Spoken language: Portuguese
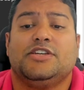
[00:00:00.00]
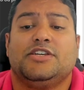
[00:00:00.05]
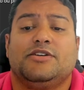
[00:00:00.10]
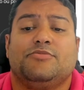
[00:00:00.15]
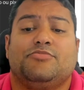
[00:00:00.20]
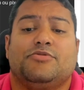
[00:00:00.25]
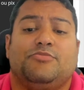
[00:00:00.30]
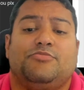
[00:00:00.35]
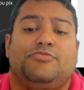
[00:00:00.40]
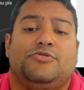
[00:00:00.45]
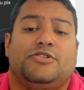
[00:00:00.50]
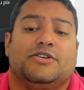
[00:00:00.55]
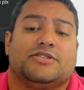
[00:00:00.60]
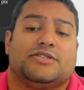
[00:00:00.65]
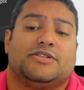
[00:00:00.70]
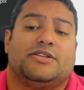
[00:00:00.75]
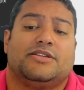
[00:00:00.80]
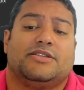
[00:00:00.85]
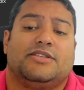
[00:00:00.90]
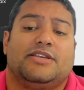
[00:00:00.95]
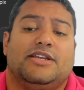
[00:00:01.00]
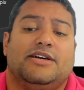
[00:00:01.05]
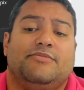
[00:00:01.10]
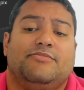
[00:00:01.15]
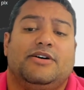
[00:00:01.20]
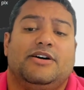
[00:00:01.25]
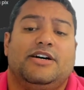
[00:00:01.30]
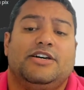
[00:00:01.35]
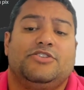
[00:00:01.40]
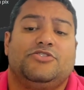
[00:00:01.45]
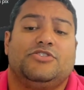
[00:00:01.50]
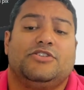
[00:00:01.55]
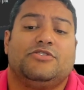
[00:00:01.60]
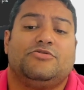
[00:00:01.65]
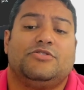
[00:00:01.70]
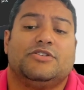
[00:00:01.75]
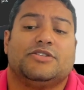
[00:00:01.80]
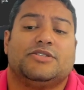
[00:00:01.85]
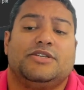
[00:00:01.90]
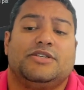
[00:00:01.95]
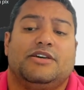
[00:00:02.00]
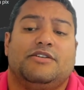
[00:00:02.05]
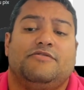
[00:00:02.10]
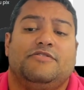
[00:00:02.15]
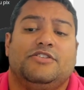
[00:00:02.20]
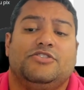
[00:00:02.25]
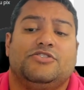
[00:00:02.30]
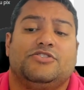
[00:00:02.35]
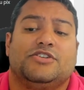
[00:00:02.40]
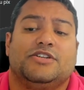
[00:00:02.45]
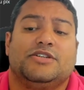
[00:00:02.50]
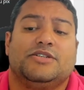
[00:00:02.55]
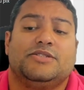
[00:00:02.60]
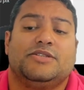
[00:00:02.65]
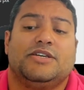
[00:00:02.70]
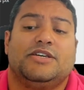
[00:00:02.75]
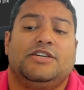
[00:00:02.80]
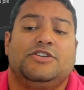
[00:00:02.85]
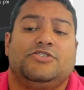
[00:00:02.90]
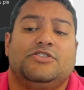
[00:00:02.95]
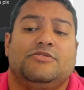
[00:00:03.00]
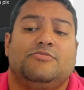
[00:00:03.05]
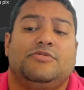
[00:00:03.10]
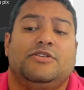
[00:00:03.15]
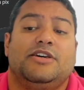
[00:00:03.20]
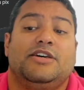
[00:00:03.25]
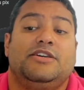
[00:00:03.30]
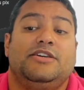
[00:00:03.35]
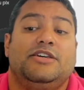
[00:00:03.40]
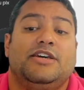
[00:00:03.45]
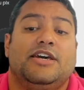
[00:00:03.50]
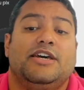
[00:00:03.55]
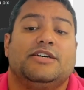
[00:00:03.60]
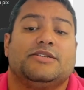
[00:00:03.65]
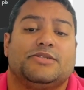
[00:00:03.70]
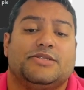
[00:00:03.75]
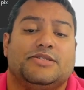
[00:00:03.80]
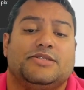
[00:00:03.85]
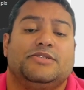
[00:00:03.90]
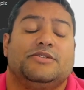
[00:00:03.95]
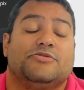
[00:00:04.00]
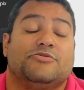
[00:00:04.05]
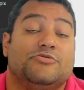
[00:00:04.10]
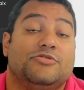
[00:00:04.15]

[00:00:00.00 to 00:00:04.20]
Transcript: tem a proposta da Terabyte da Corsair Vendiance RGB-RS,